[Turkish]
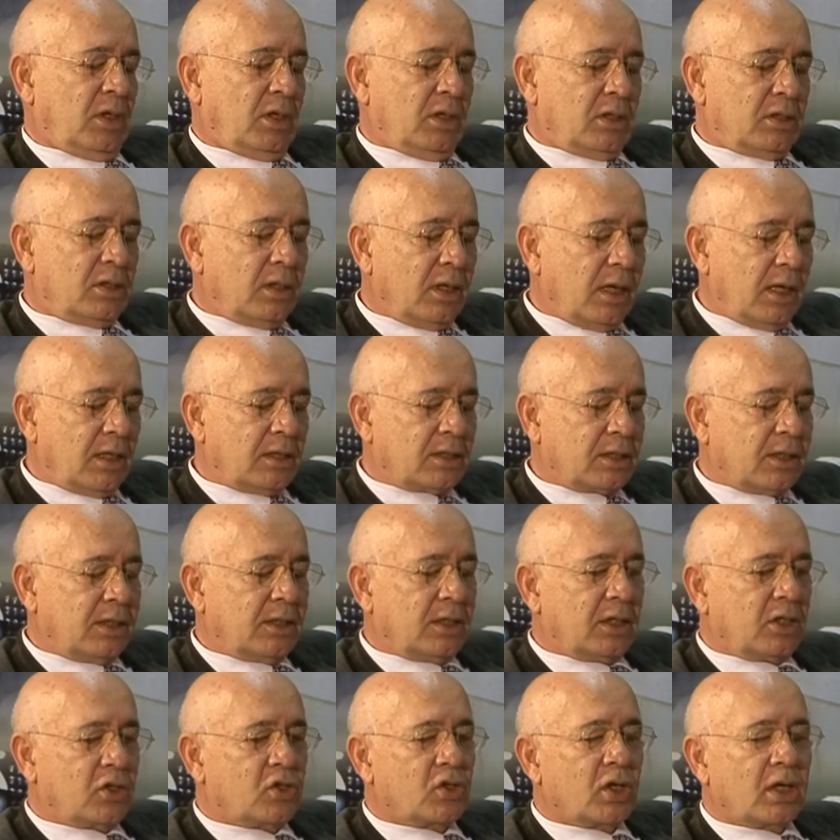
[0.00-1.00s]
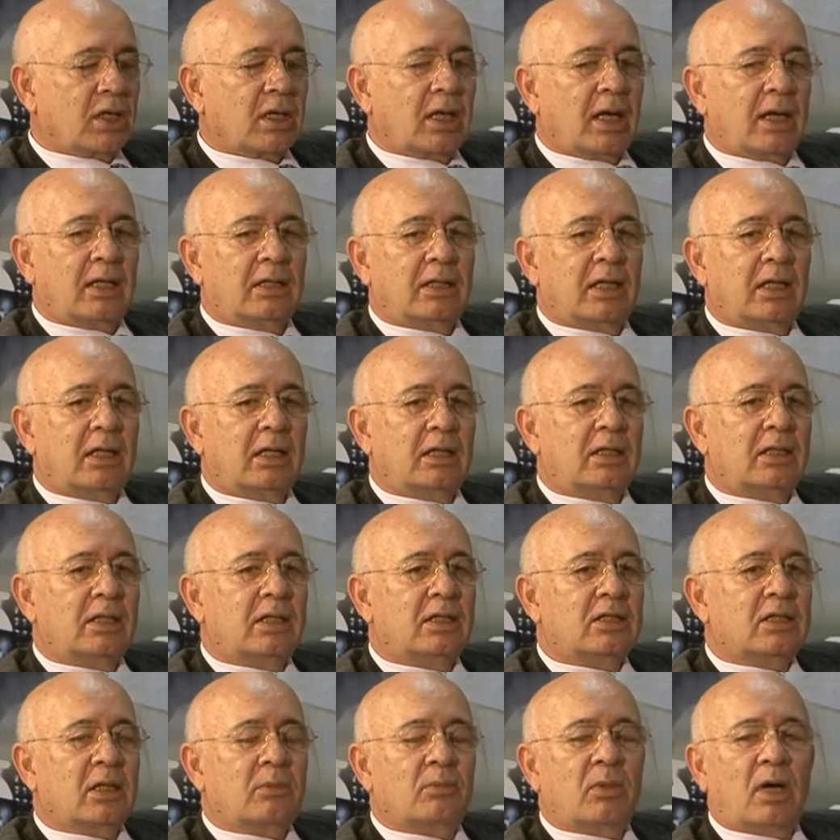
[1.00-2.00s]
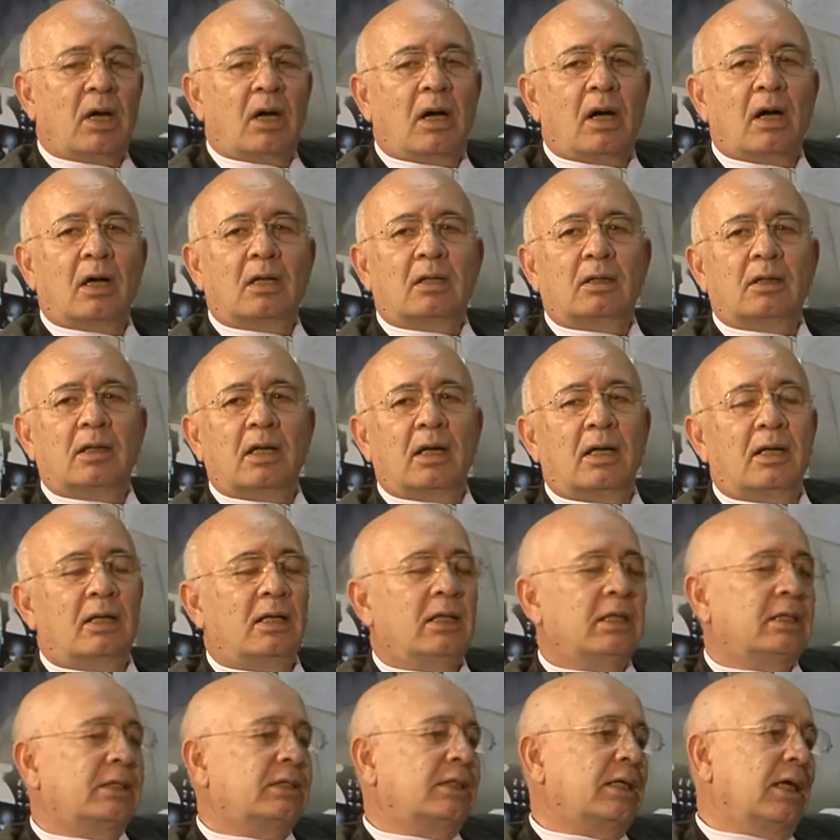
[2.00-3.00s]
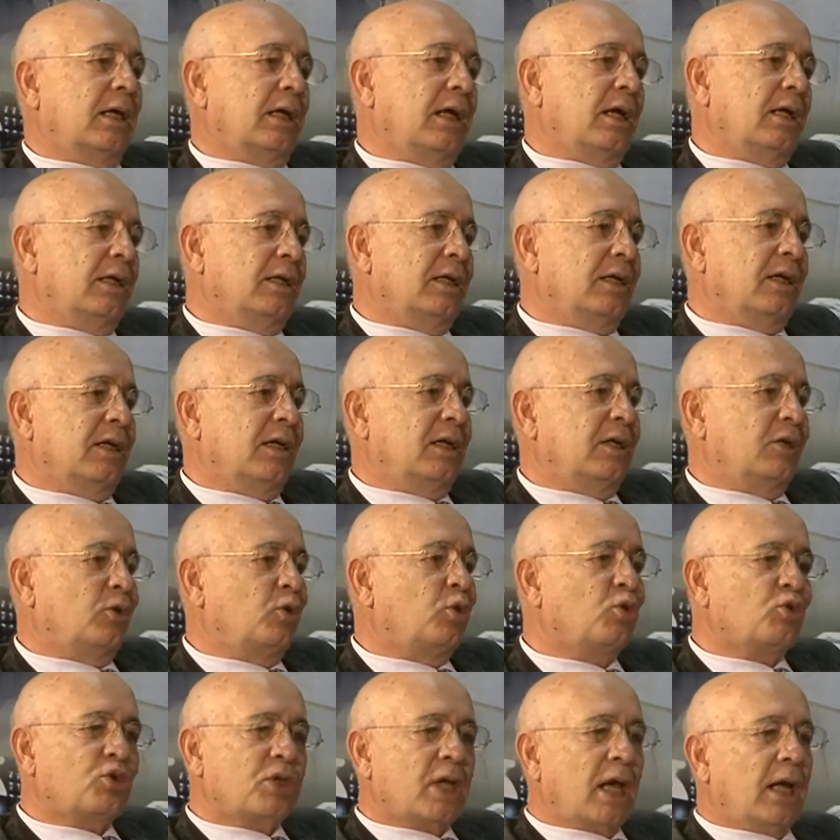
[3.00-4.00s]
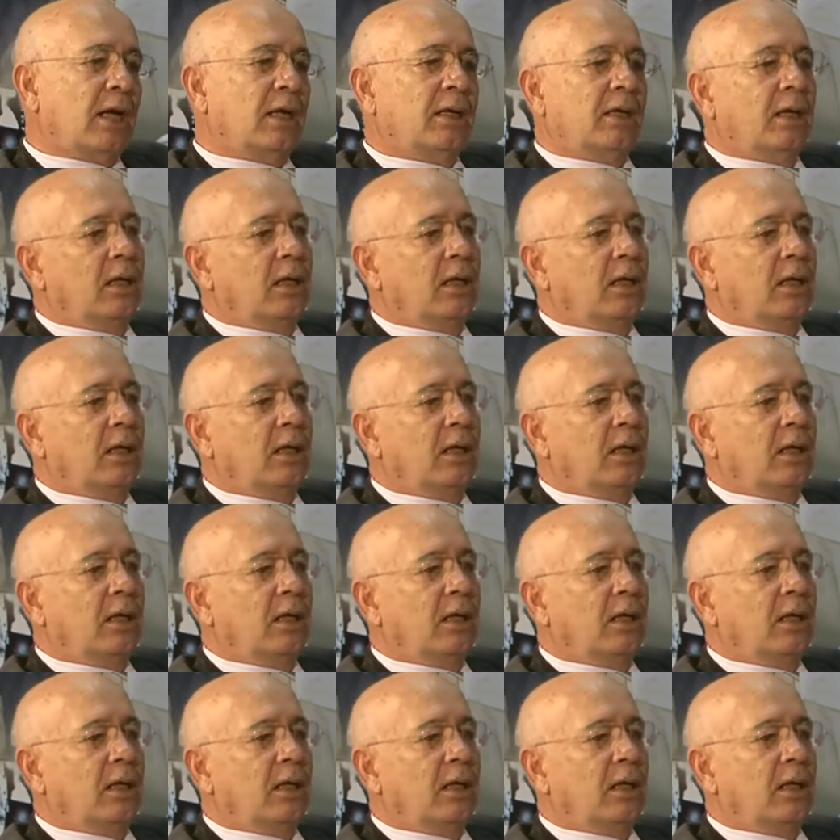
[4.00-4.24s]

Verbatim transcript: Şimdi estetik cerrahi denildiği zaman akla ilk gelen güzel